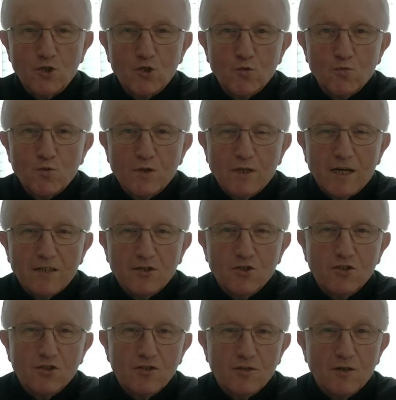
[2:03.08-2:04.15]

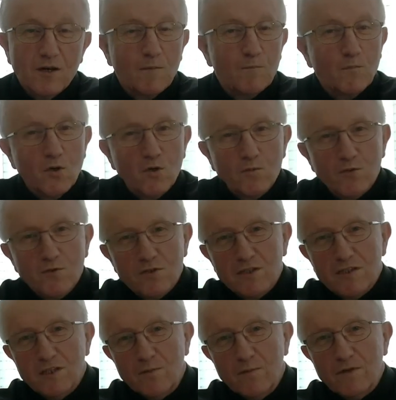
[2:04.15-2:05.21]
słuchać, pobył
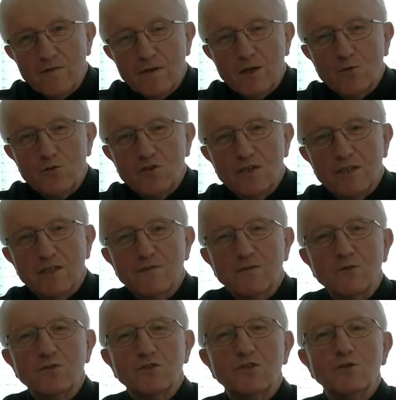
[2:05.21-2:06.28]
z nimi, wielu się
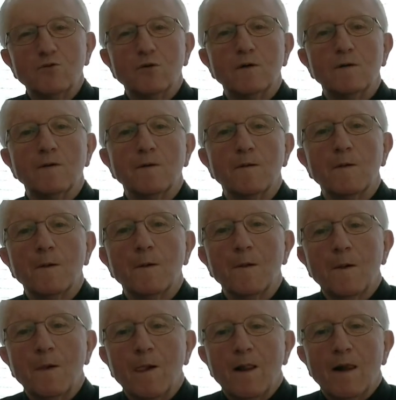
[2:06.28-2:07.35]
nawróciło.
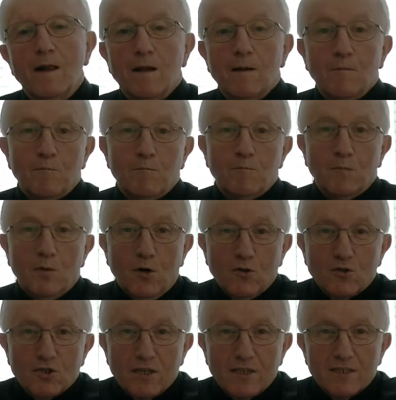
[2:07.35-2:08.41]

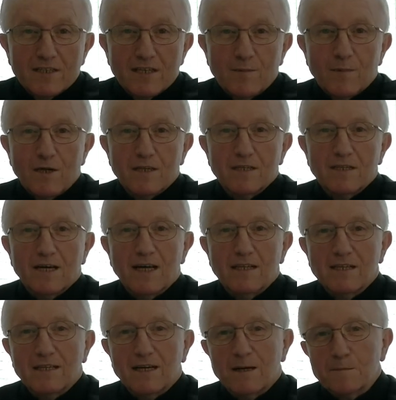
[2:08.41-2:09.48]
Może i
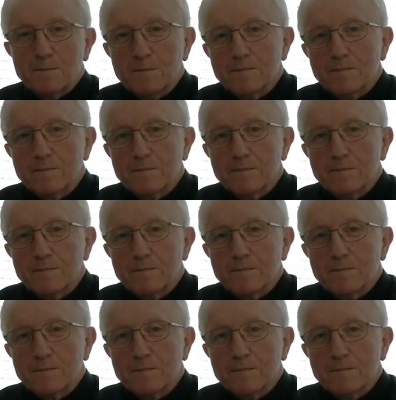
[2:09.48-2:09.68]
Samarytanka.